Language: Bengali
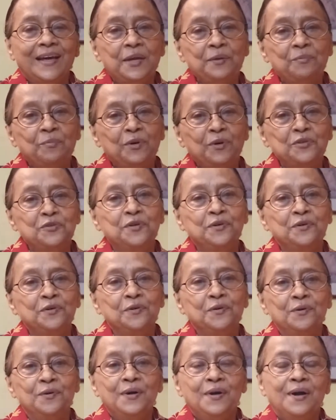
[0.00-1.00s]
এই
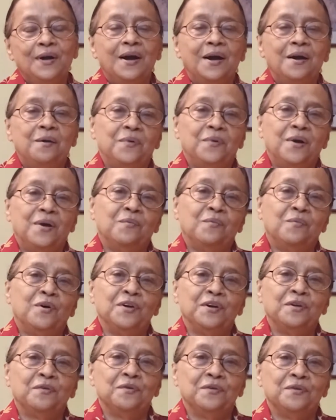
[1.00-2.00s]
বছরও আমরা
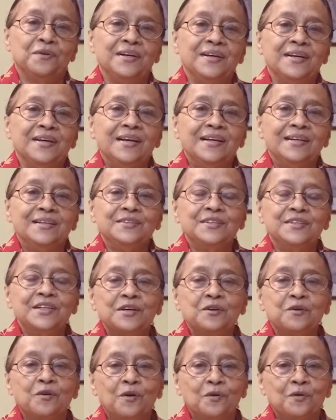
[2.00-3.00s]
মনে করি যে
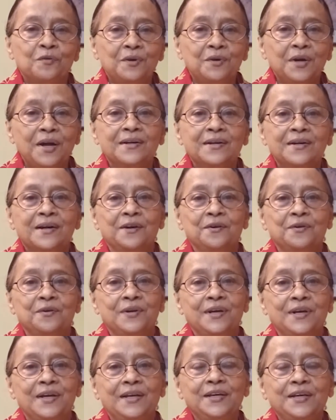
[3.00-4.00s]
করোনার
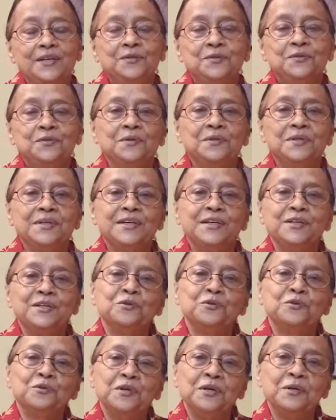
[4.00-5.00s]
কারণে যদি
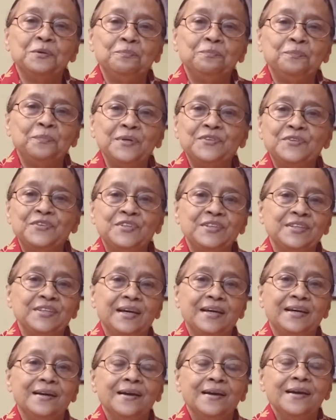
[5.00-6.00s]
কিছুদিন পিছিয়ে